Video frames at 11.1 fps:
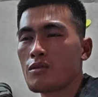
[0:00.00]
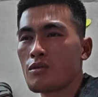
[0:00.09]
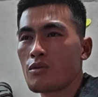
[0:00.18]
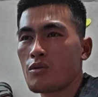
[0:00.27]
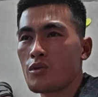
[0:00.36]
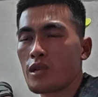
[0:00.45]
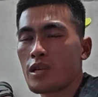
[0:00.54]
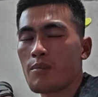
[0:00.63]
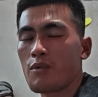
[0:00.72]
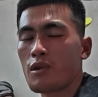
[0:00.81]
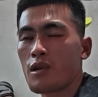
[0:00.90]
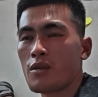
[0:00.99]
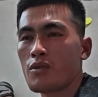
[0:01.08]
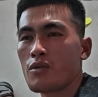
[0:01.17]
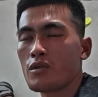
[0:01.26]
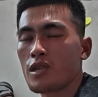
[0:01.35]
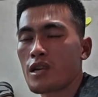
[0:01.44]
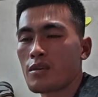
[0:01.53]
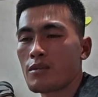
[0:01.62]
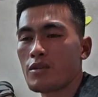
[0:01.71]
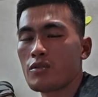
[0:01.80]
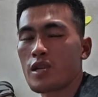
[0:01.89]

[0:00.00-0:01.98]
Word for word: o hindi ka po nanonood na video.